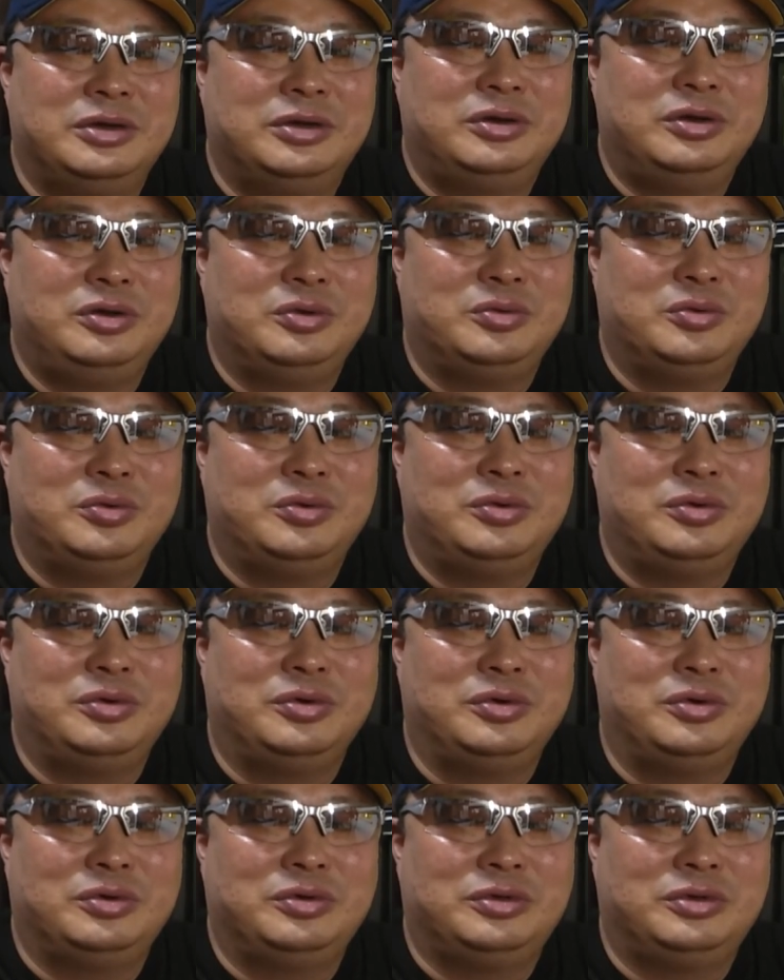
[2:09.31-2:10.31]
그리고
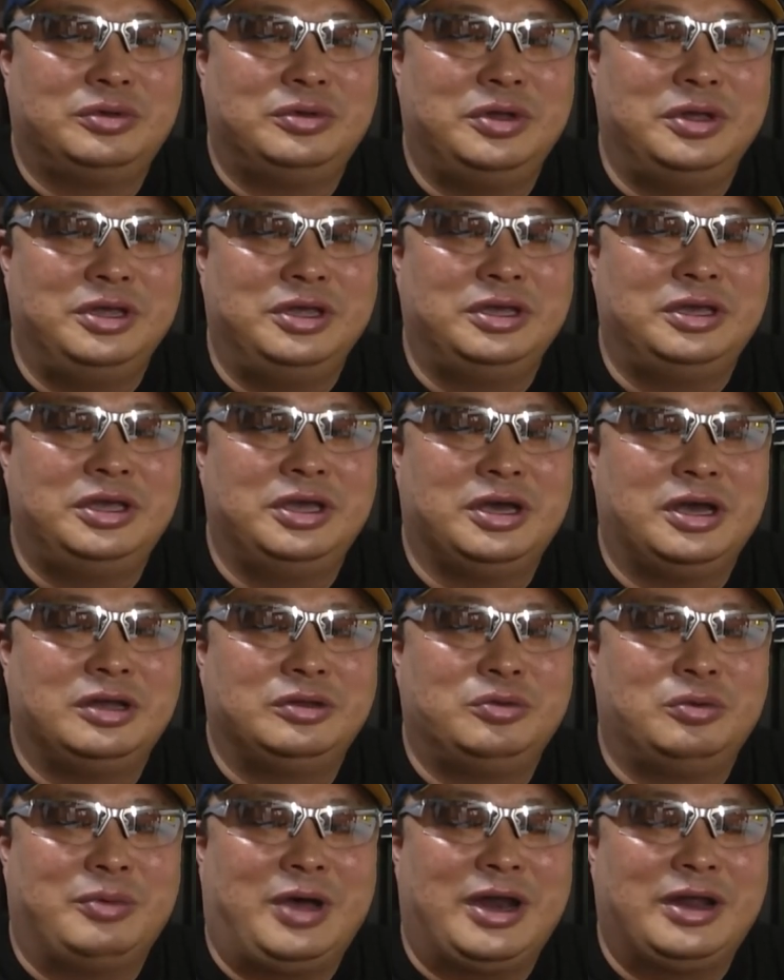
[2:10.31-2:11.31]

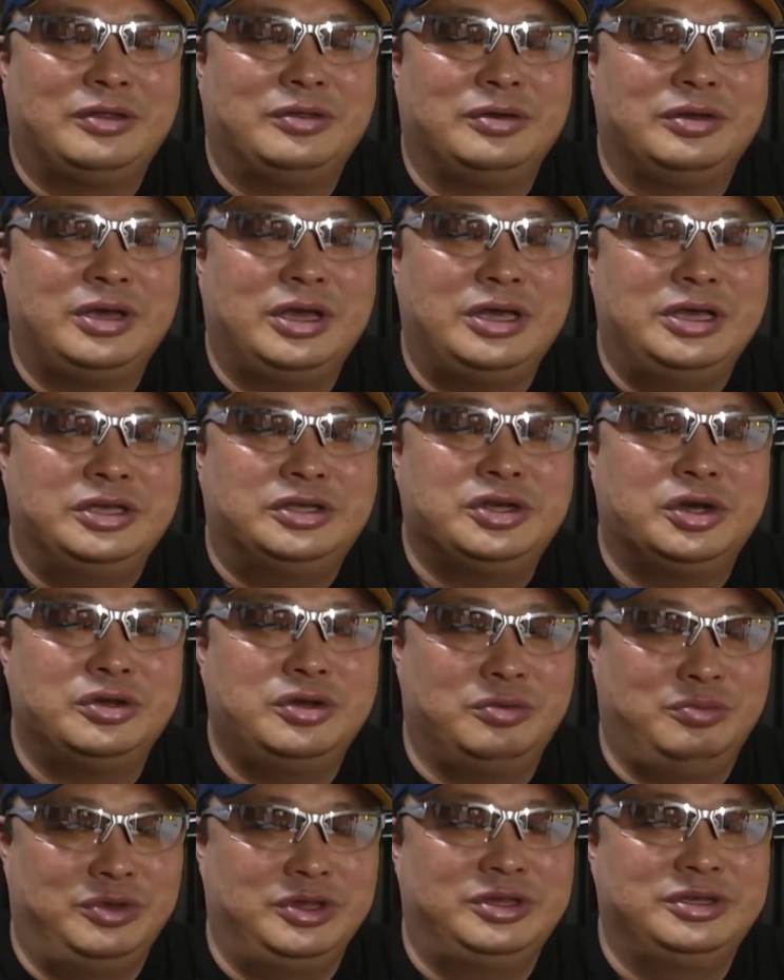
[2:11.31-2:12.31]
인기가 또 많았던 게 이천
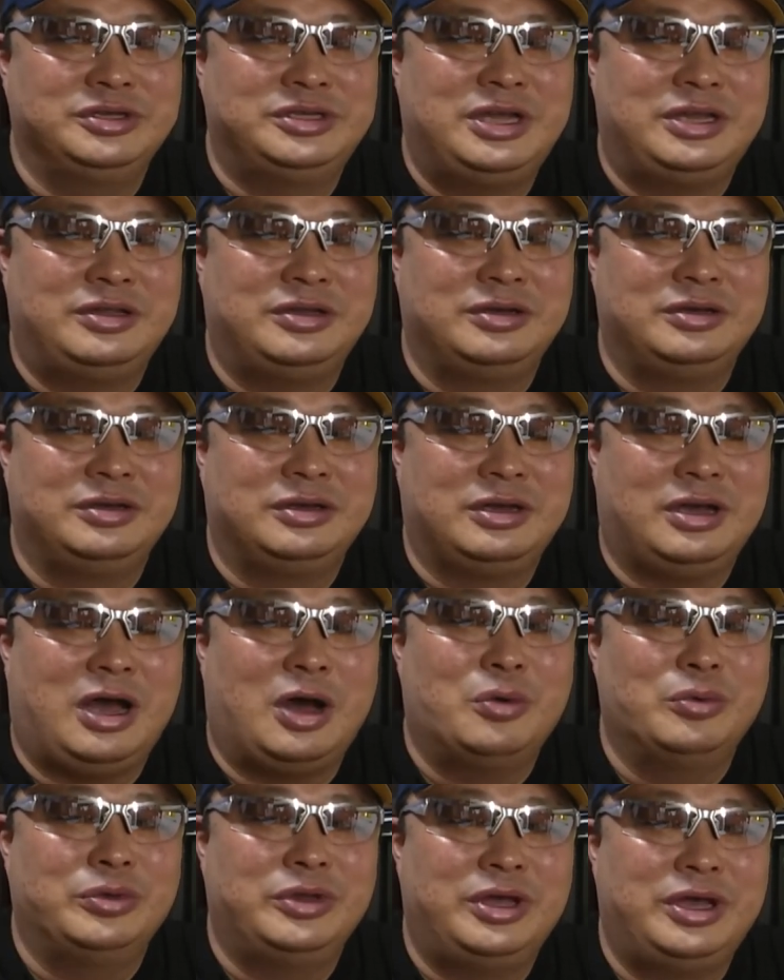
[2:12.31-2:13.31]
년 민트세트,
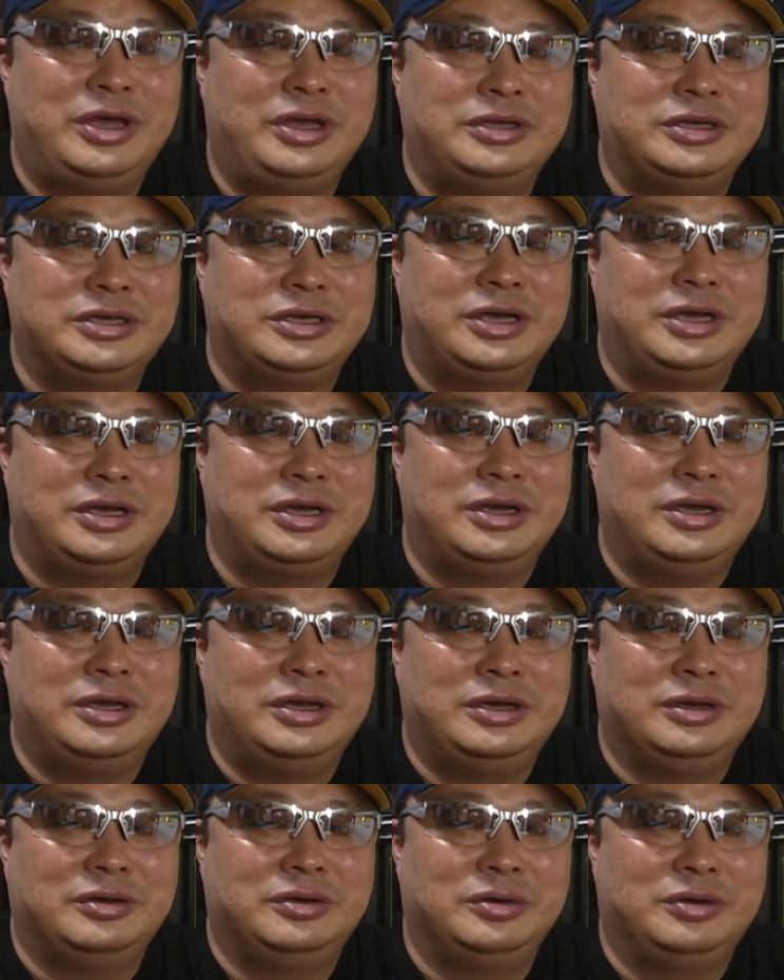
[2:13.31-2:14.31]
가운데 이제,
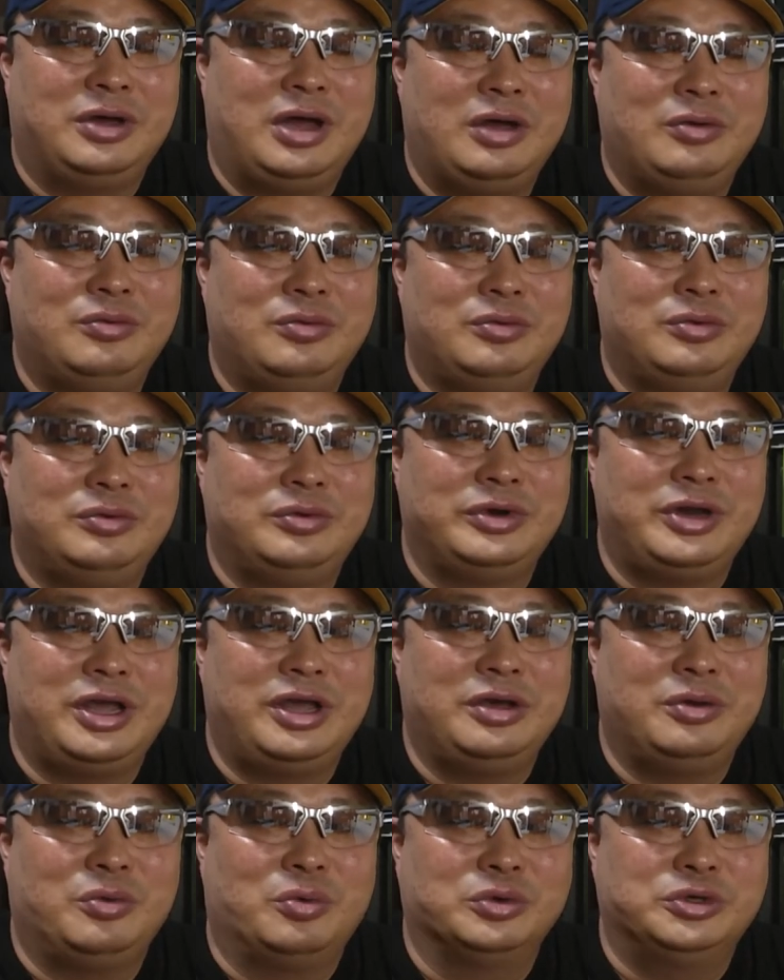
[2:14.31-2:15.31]
그
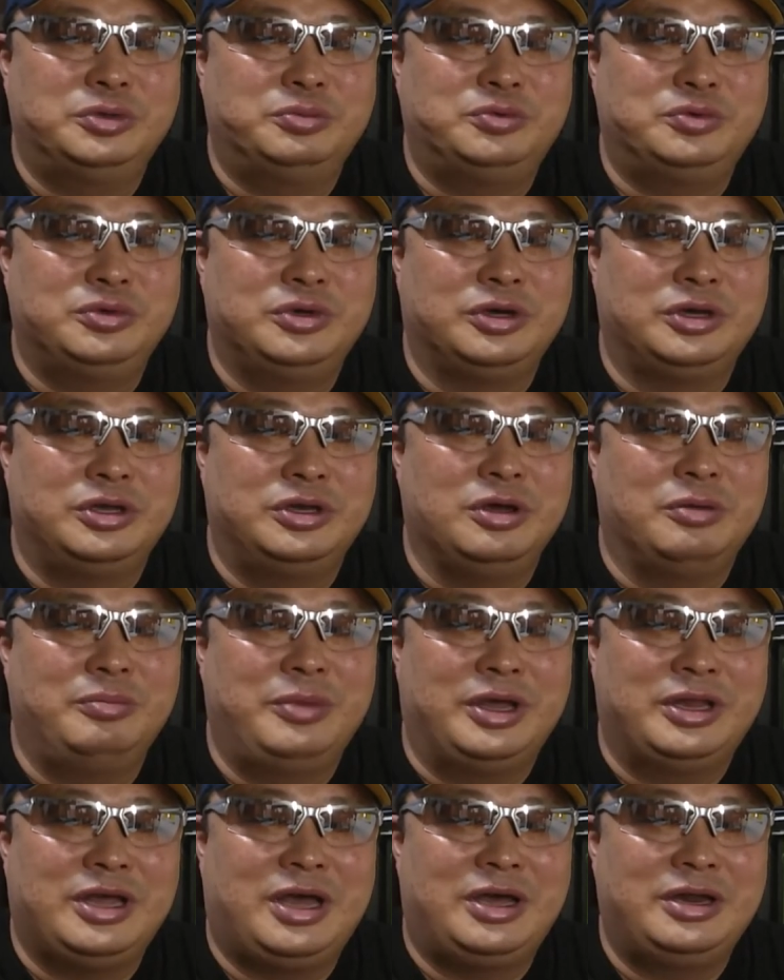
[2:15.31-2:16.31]
한국은행 오십 주년 기념
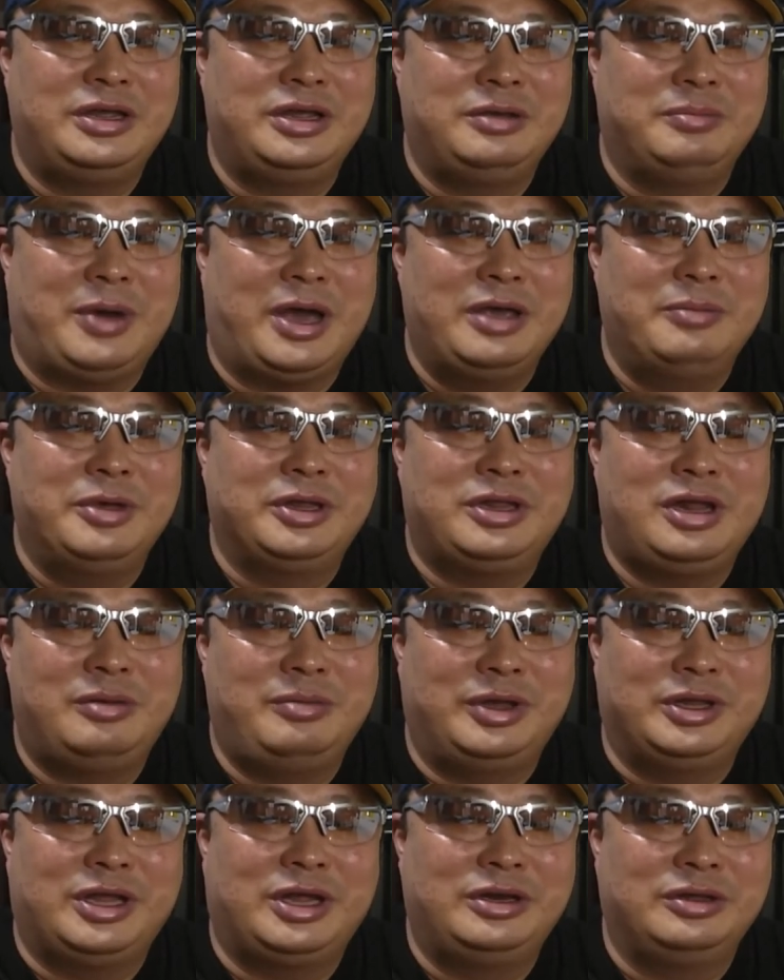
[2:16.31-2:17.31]
메달이, 바이메탈
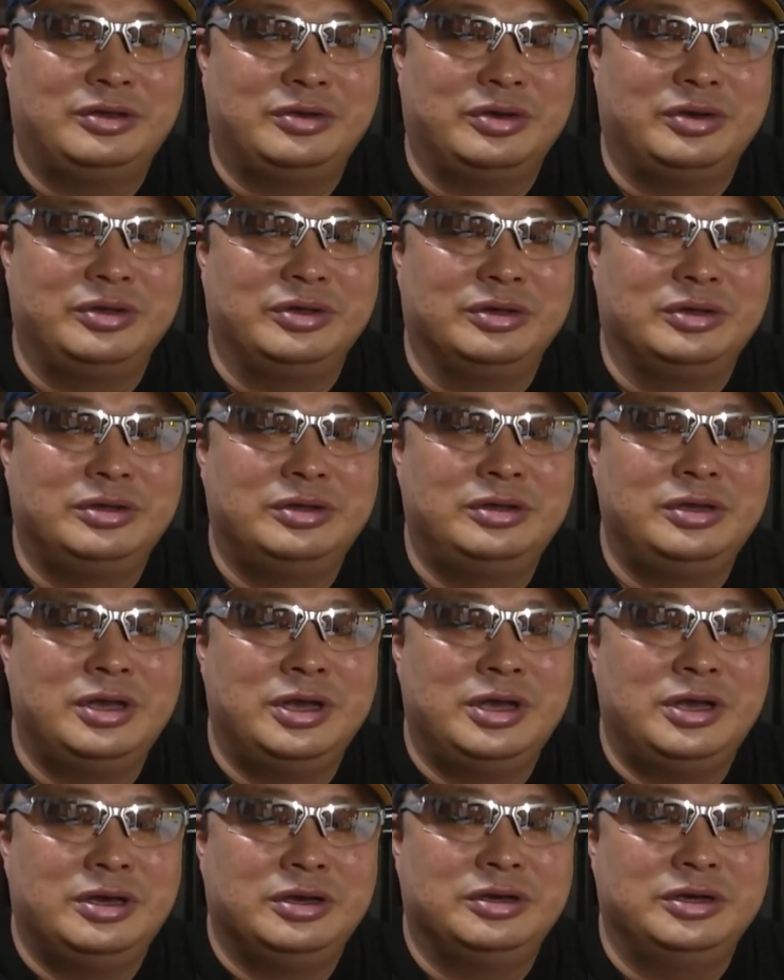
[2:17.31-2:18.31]
메달이 들어있는
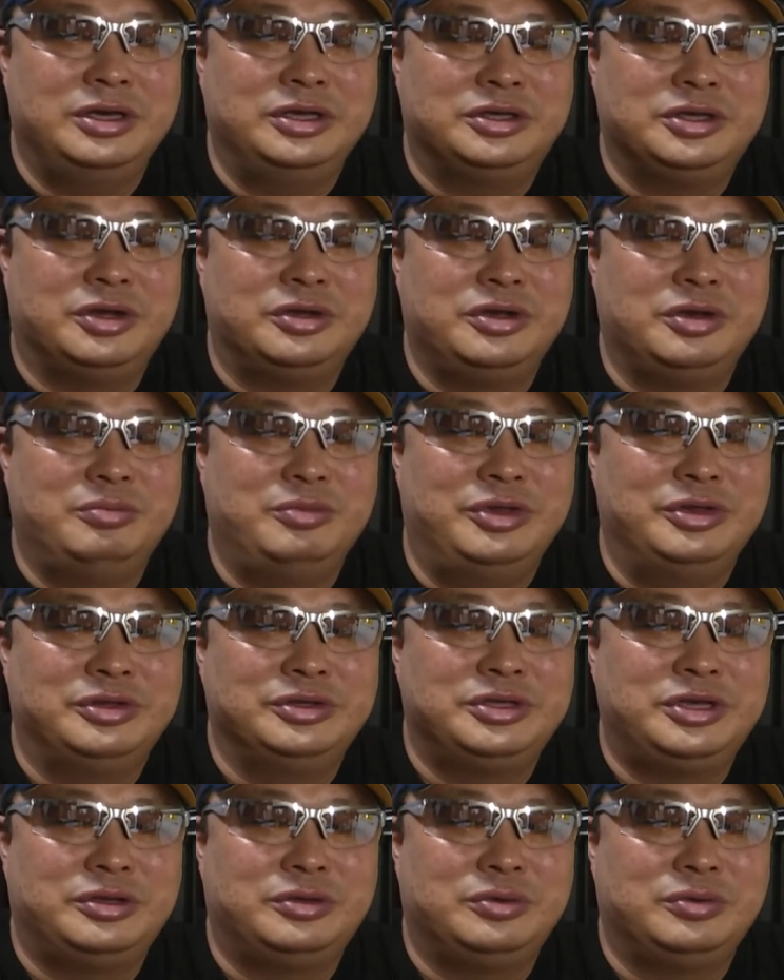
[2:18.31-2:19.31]
이천 년
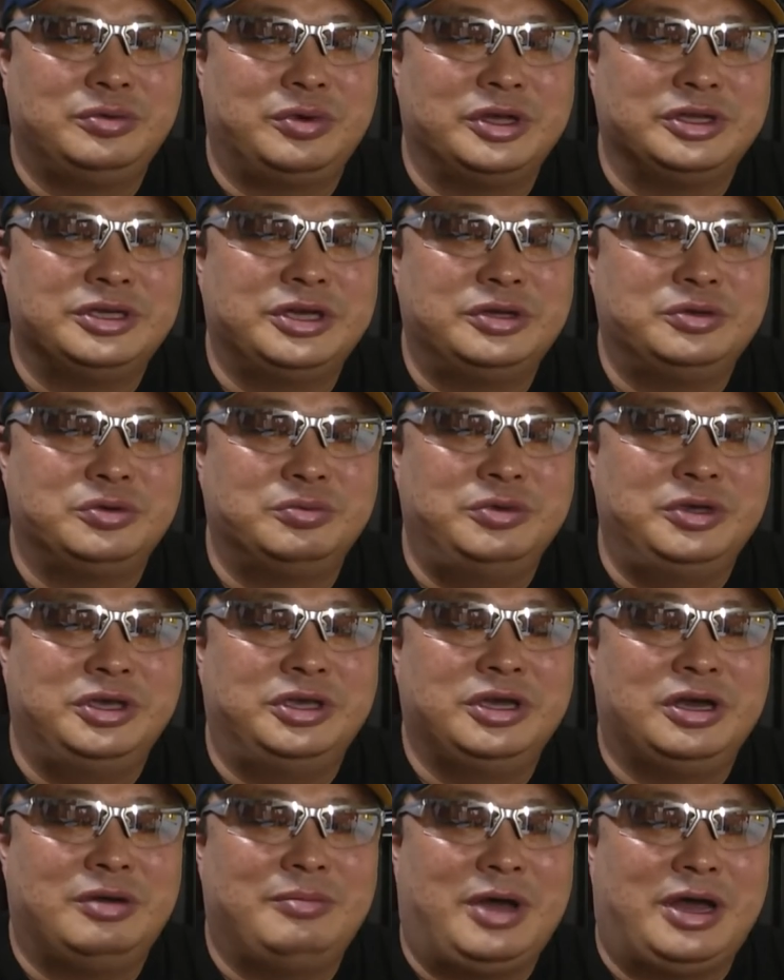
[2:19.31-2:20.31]
민트세트도 굉장히 좀
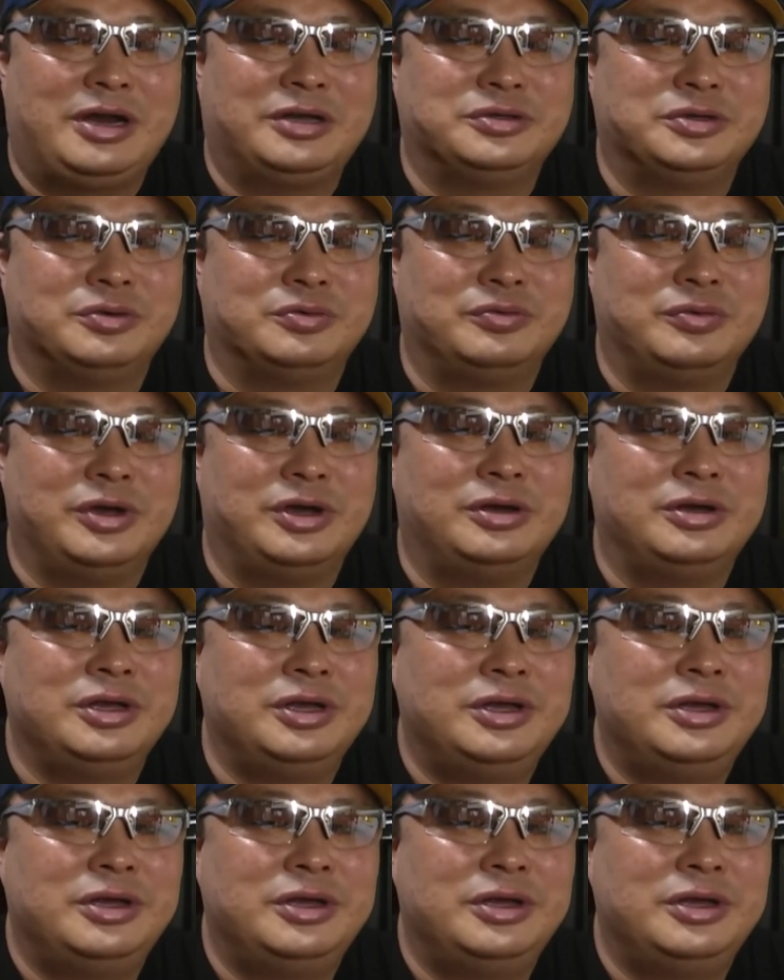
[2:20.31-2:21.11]
인기가 많았었고요.